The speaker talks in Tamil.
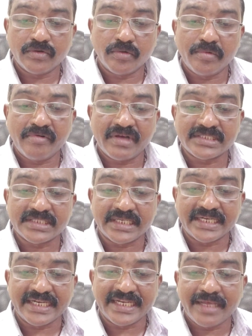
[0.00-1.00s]
உபவாச
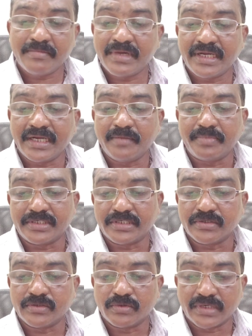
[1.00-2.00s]
நியமங்களை
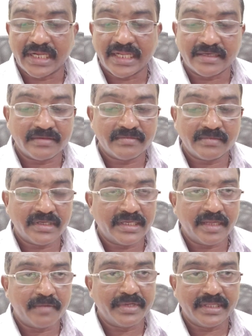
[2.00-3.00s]
பற்றியும் கூறுறார்
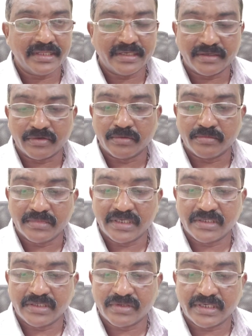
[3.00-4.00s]
எப்படி இருக்கணும்
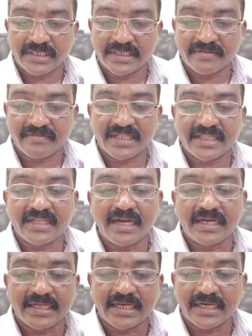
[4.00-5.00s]
சொல்லிட்டு விரத
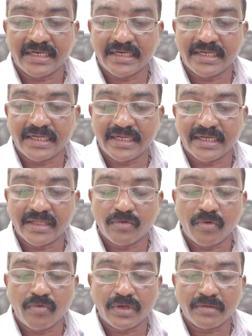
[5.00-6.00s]
நாட்கள்
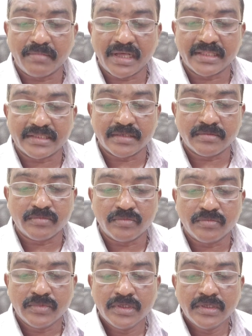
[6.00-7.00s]
ஒவ்வொரு மாதத்திலும்
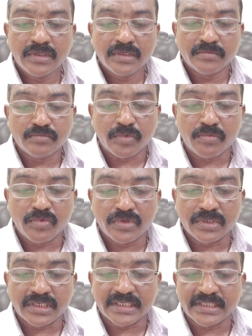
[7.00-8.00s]

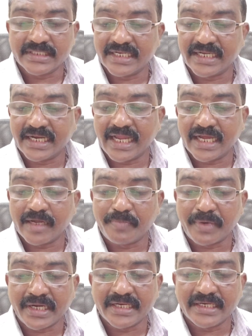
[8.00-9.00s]
மும்மூன்று தினங்களாக
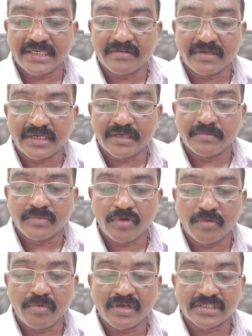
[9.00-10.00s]
பன்னிரெண்டு வருடம்
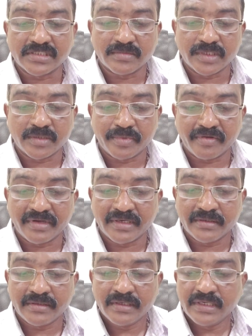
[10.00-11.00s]
உபவாசம் இருப்பவன்
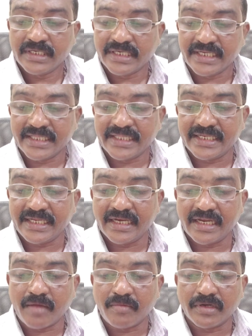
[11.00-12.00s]
எதிரி
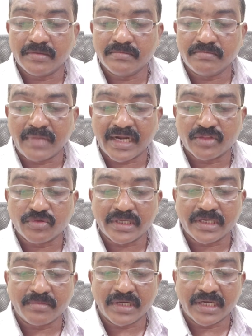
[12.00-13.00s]
இல்லாமலும்
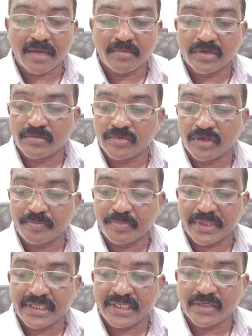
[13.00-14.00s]
மனத்துயரம் இல்லாமலும் ஒரு
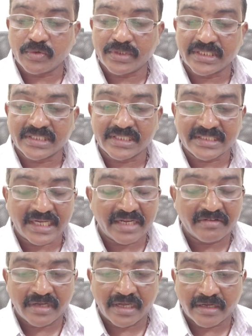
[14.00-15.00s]
பெரிய கூட்டத்தின்
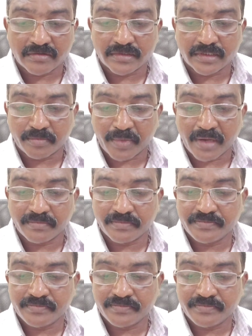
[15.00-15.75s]
தலைவனாகவும் இருப்பான்